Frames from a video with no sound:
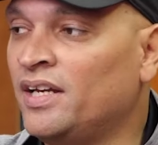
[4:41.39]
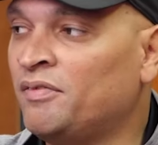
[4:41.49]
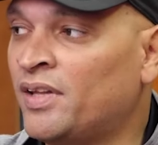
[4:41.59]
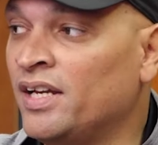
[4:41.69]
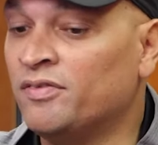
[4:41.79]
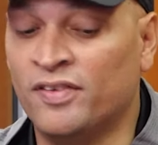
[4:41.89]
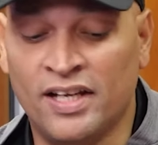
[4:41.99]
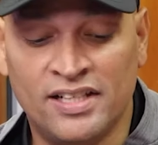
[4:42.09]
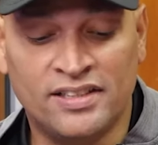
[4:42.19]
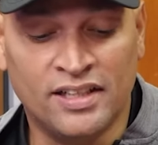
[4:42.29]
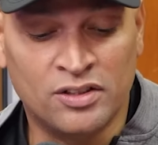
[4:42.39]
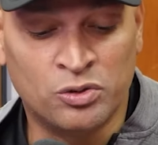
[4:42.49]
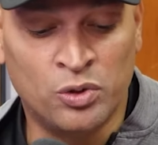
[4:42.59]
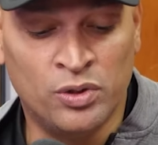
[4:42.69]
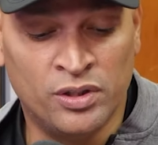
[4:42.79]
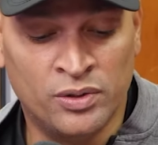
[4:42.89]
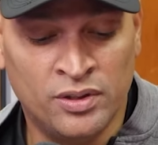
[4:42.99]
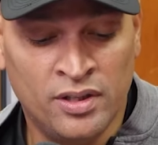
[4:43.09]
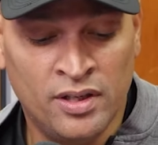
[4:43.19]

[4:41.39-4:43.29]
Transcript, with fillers: Neftali Félix sigue sólido.